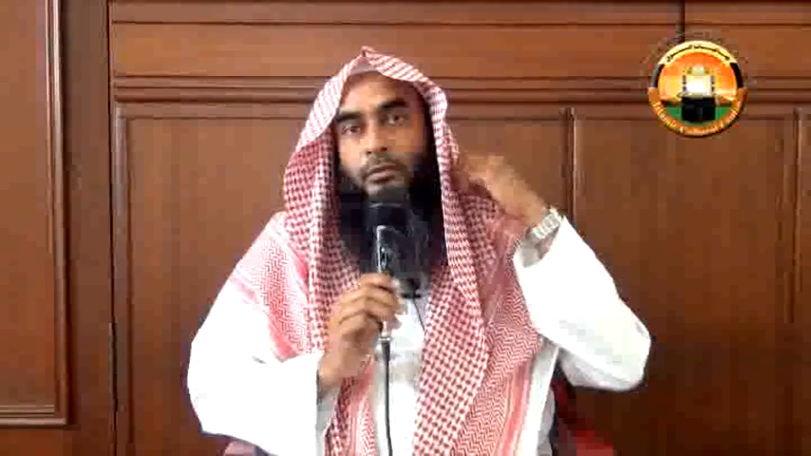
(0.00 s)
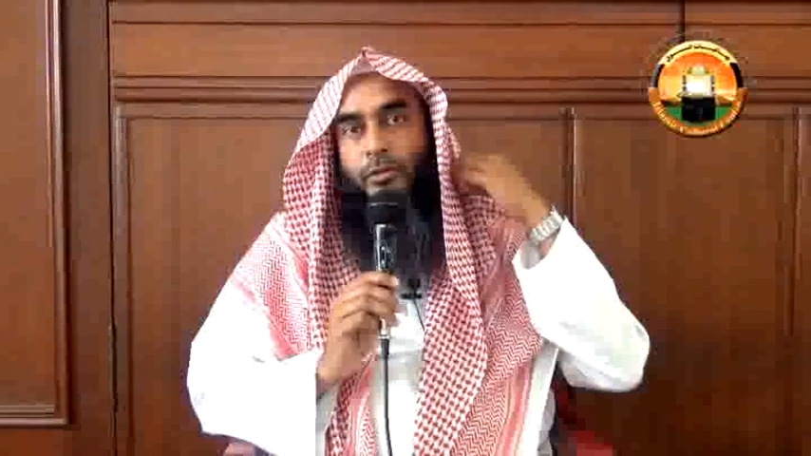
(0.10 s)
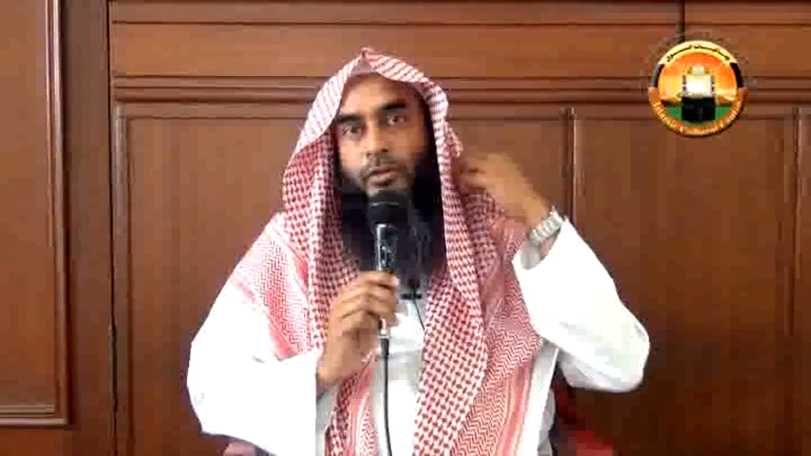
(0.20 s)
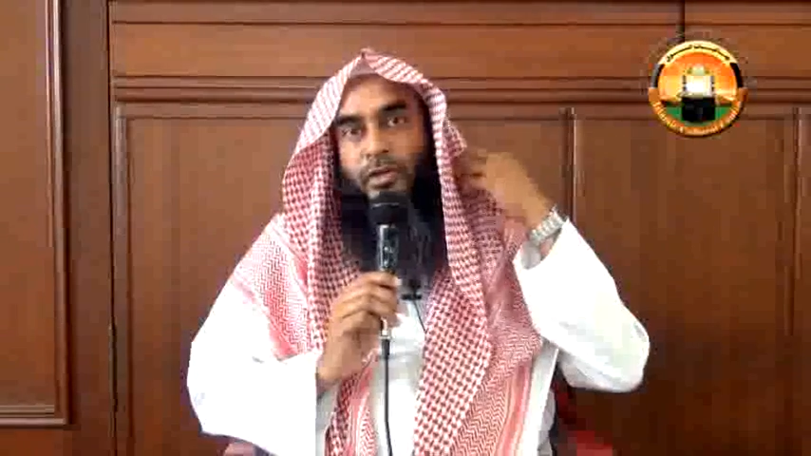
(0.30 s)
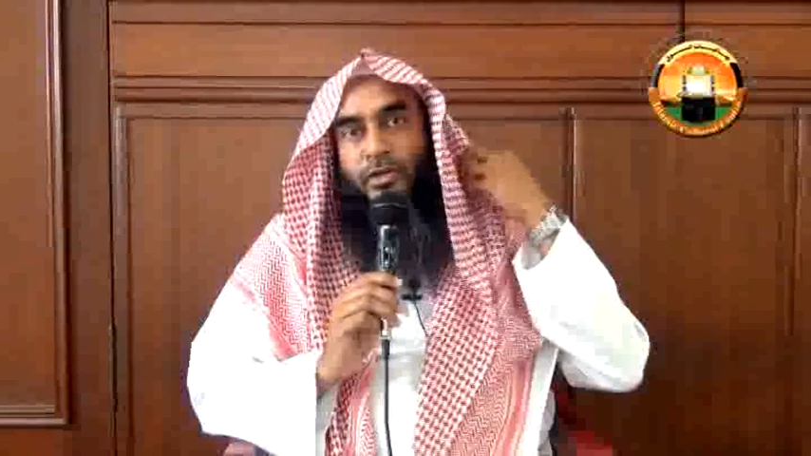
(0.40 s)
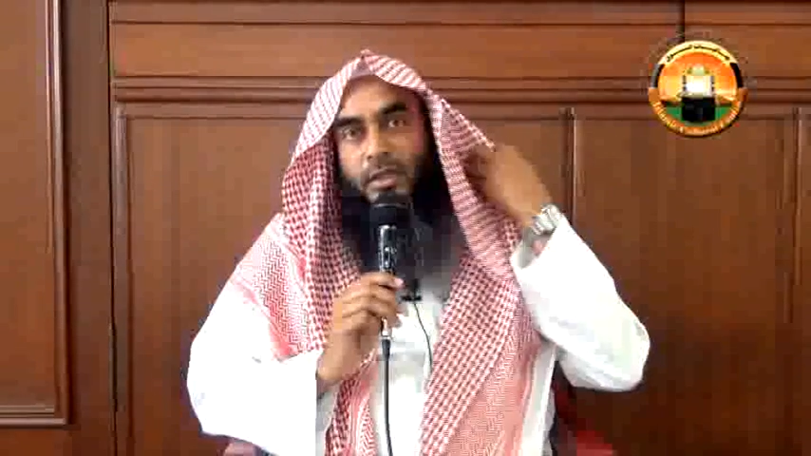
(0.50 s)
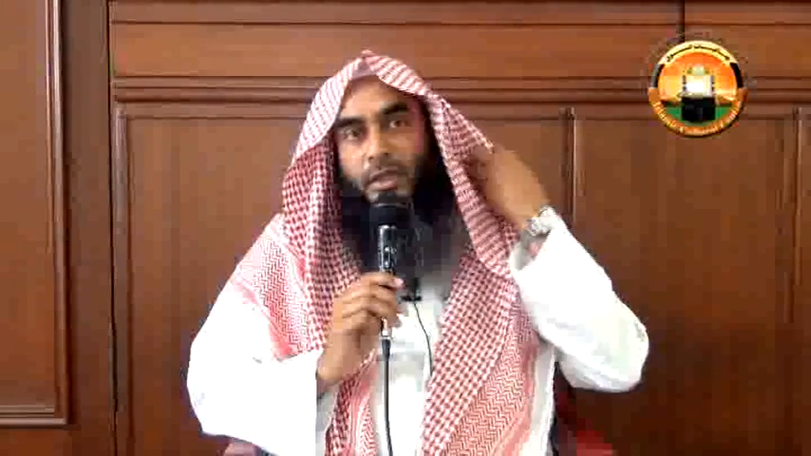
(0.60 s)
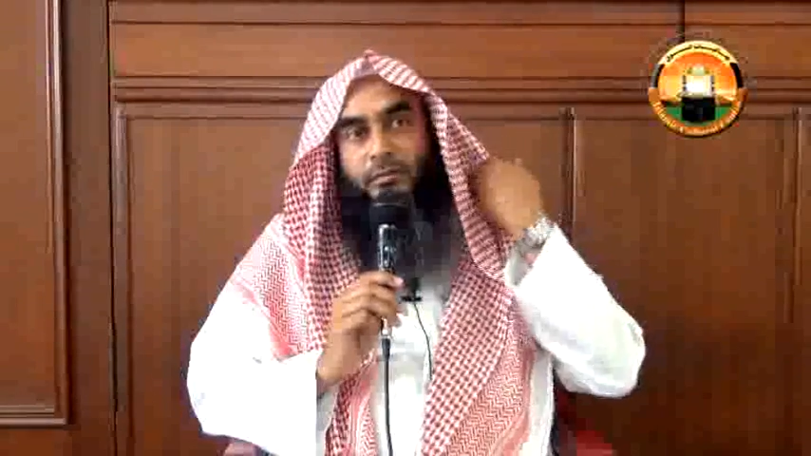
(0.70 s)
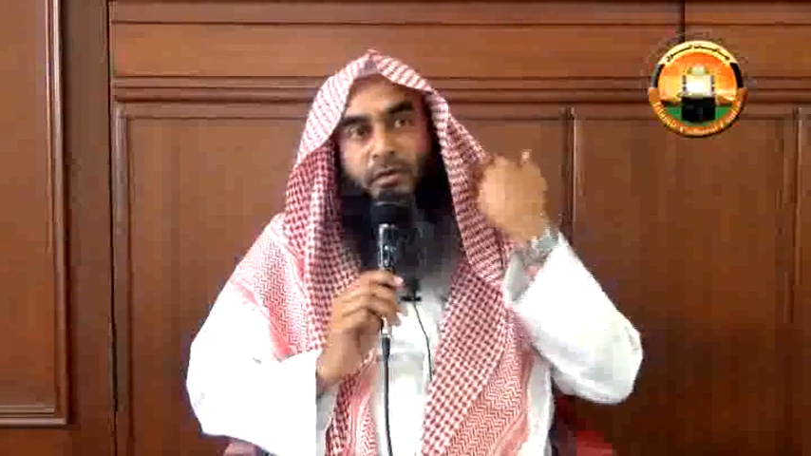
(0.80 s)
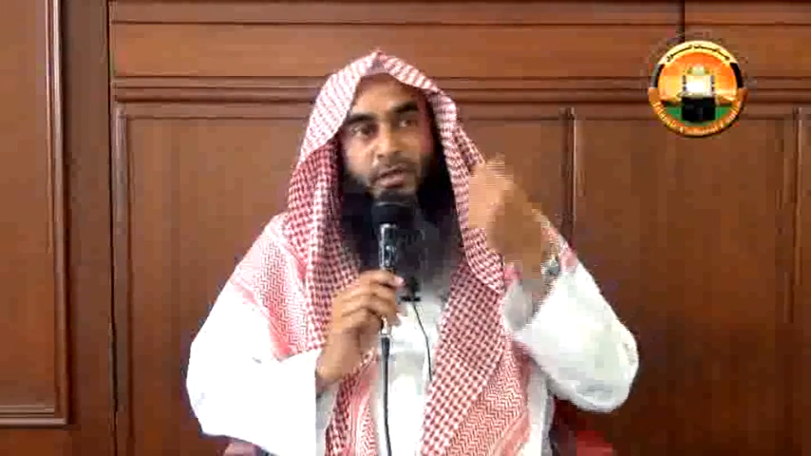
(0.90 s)
প্রশংসা
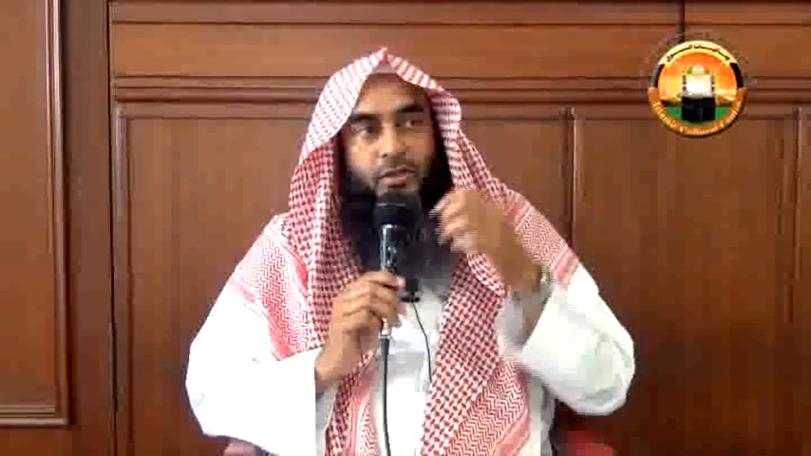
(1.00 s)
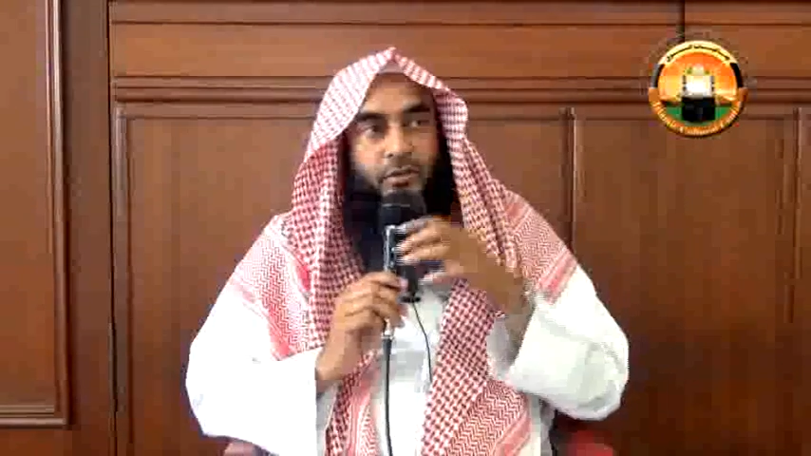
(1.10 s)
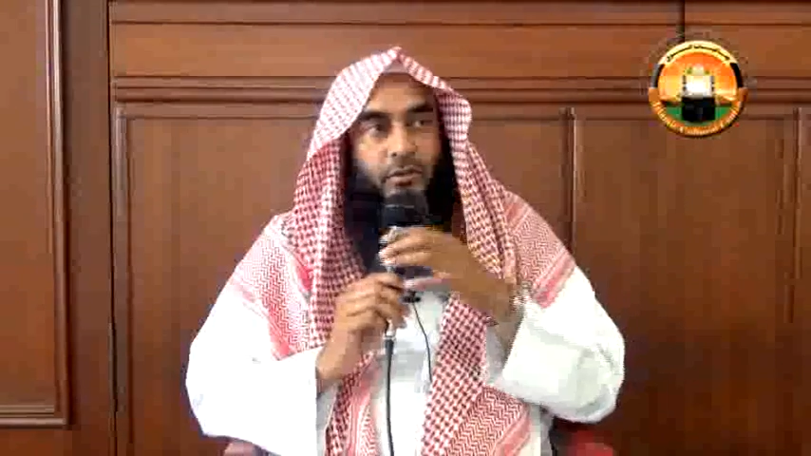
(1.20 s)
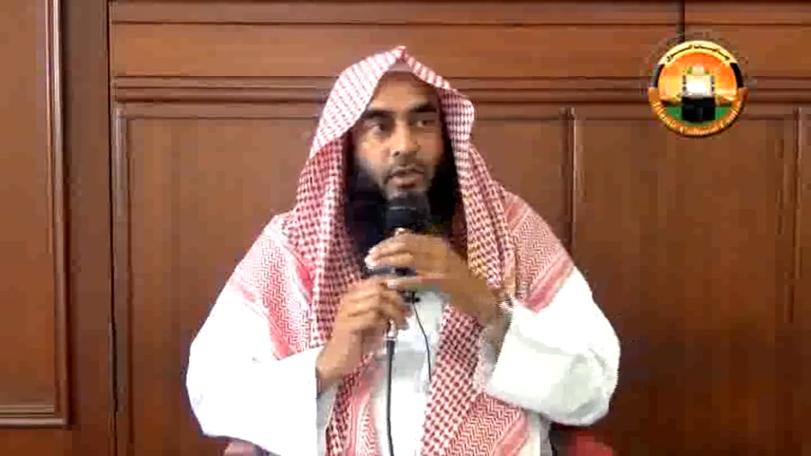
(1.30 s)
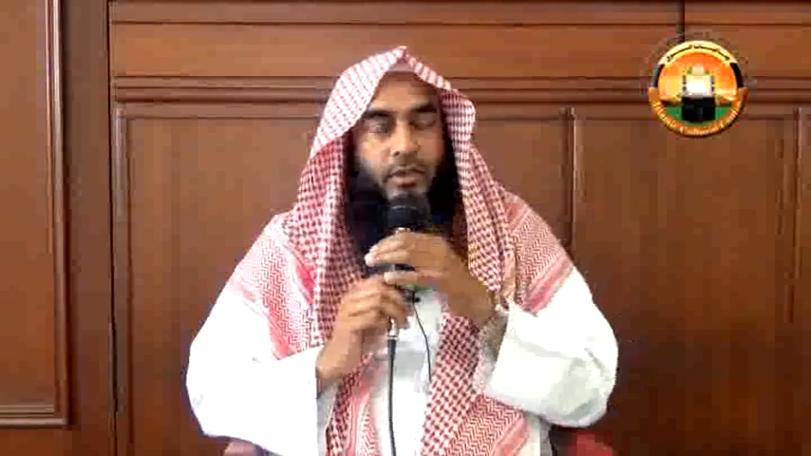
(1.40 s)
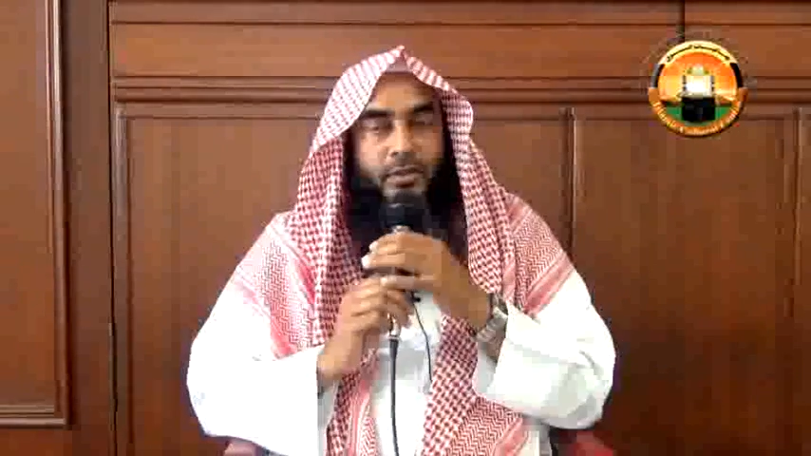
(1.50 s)
এবং রাসূলুল্লাহ